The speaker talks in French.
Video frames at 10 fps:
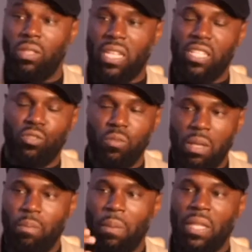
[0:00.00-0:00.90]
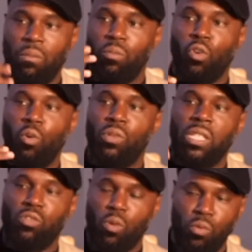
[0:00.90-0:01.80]
de ta question, mais ça me permet de
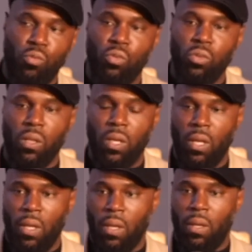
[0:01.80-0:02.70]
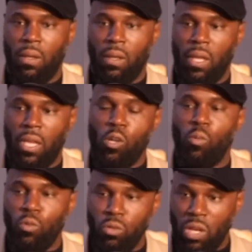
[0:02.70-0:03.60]
rebondir sur beaucoup d'autres. Et
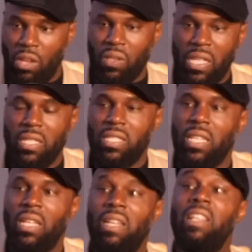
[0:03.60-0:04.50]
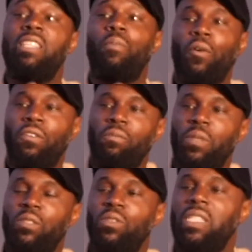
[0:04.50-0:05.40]
on montre que l'Afrique, c'est les épreuves,
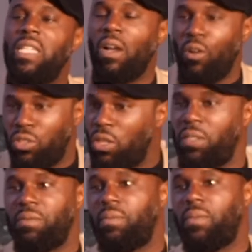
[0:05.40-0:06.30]
mais c'est aussi la grandeur.